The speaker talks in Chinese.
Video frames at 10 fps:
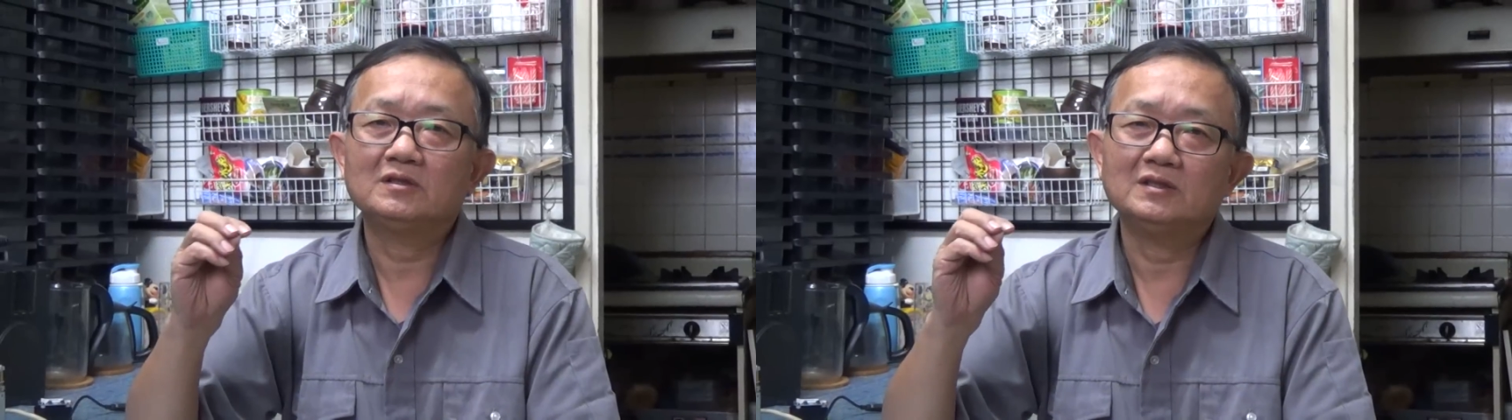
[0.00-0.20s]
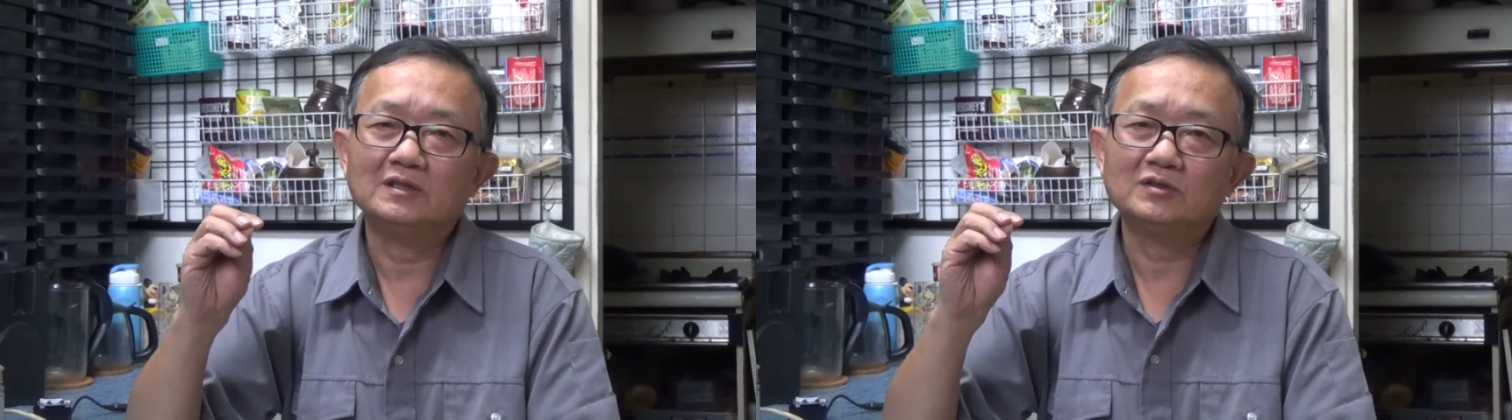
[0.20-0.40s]

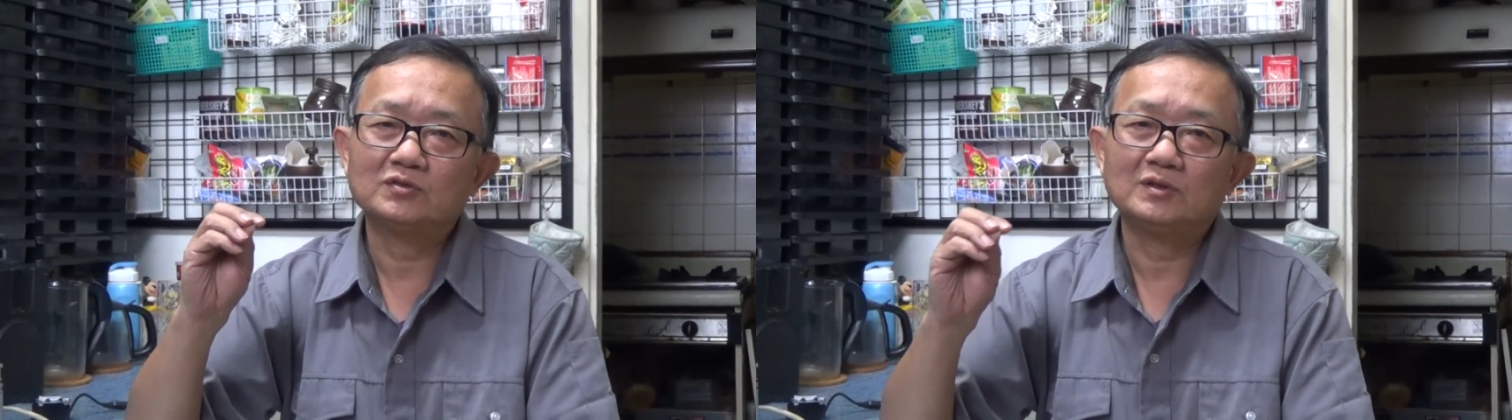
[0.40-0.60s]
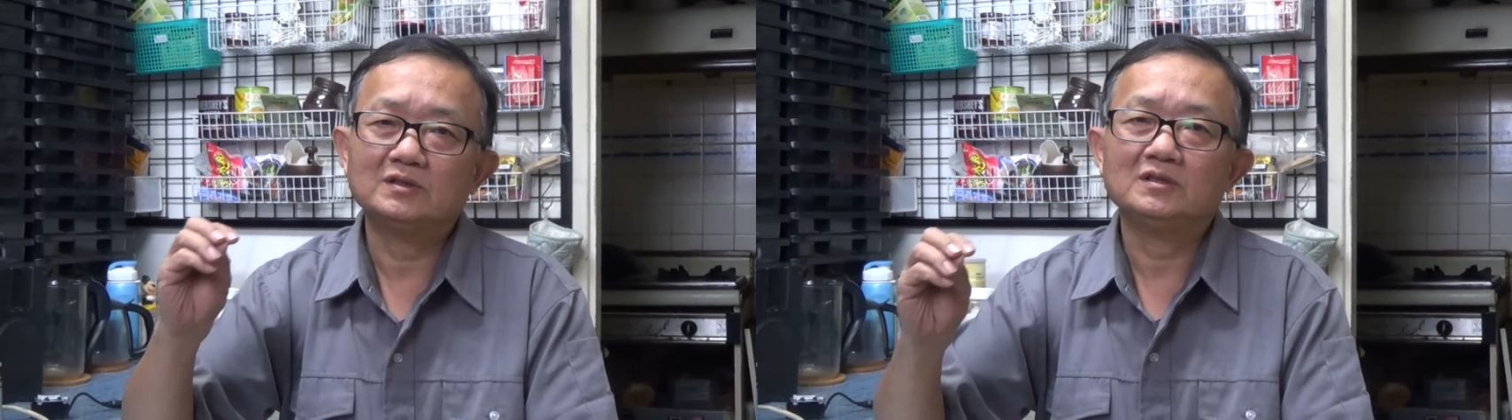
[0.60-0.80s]
然后
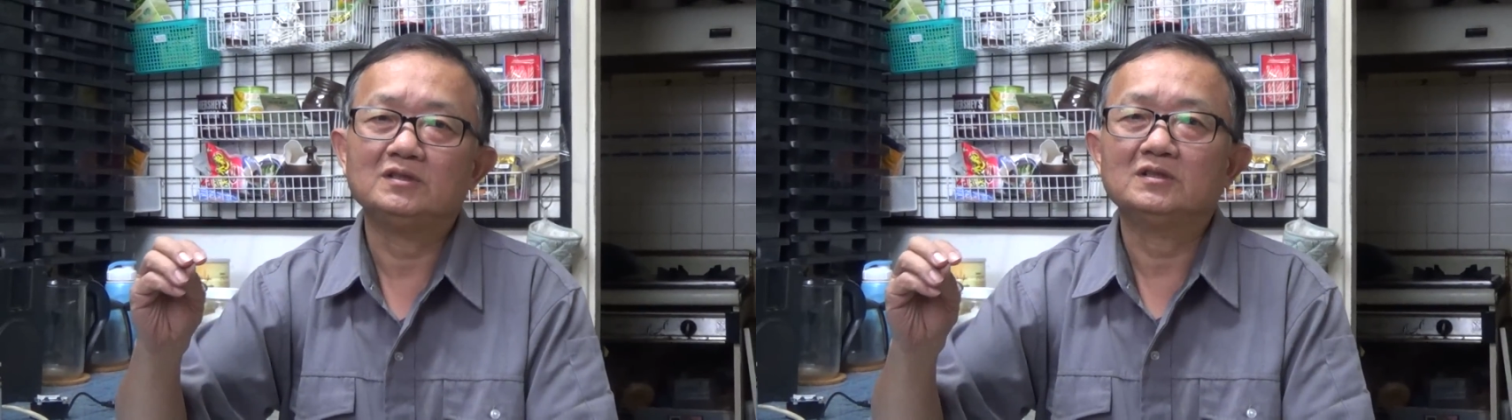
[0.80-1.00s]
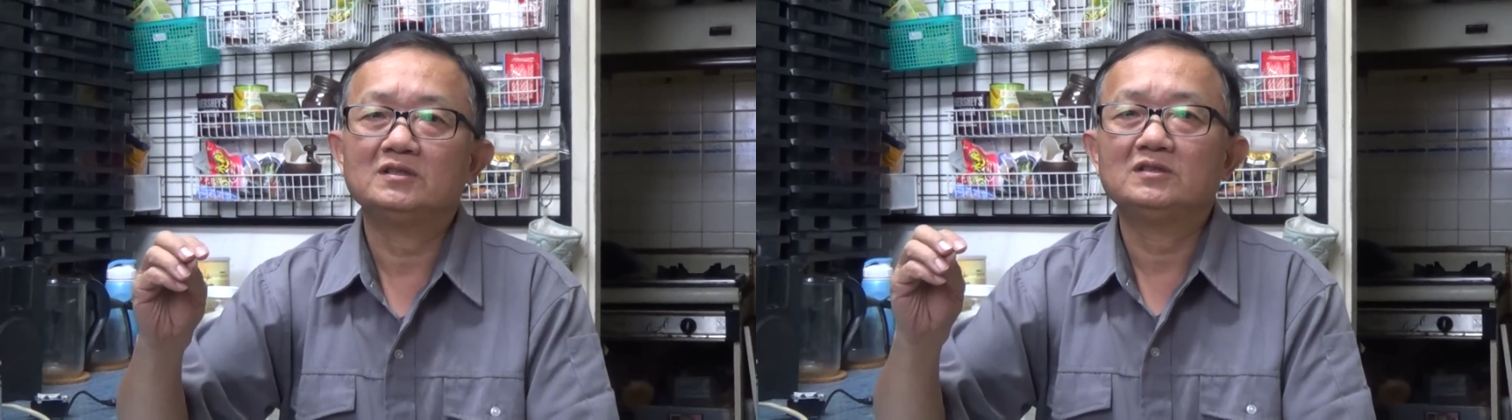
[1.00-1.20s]
随着你
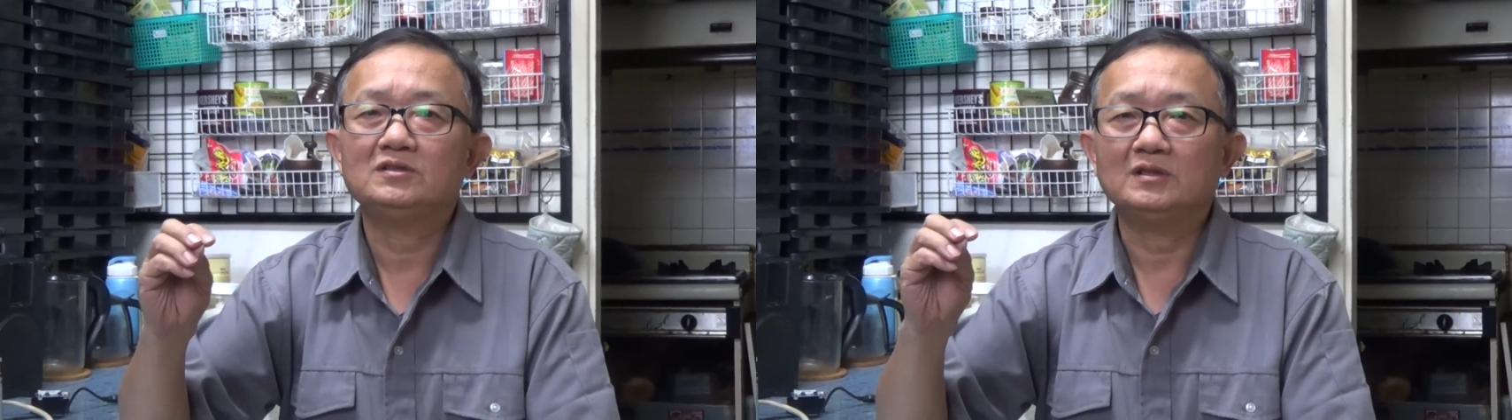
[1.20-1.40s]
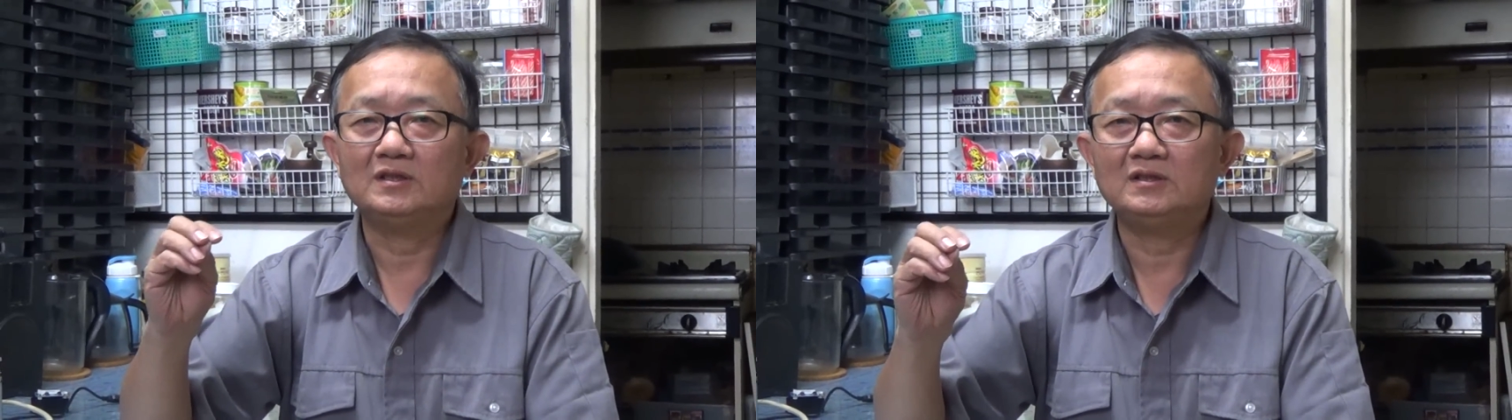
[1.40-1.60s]
的
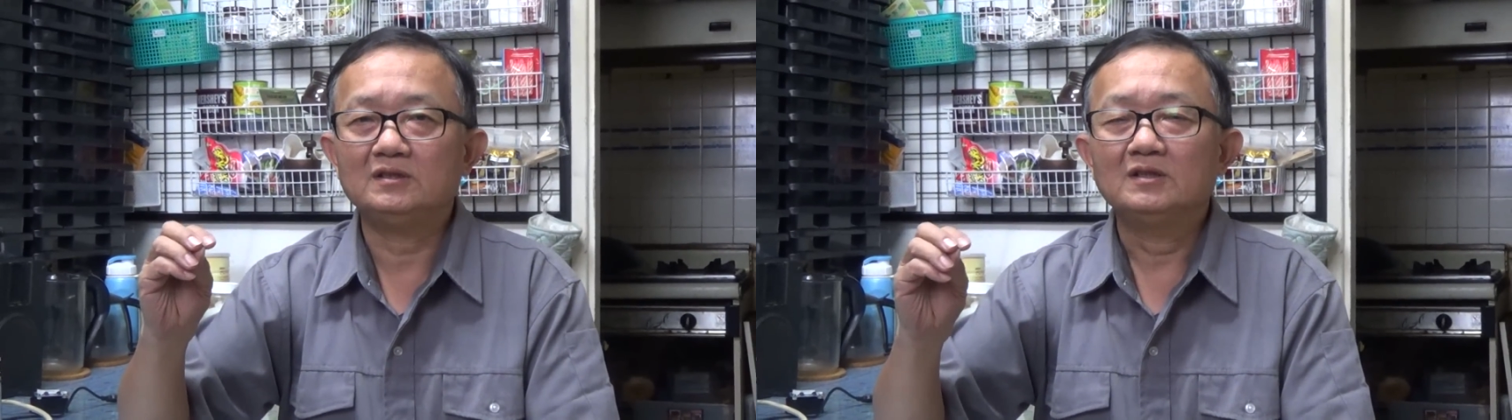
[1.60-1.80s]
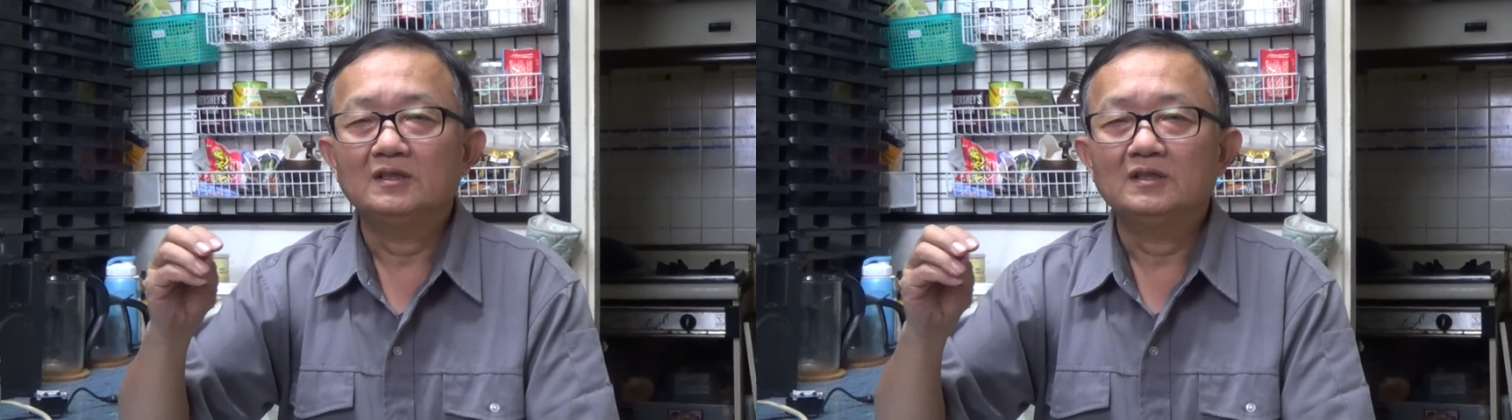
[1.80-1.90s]
血液。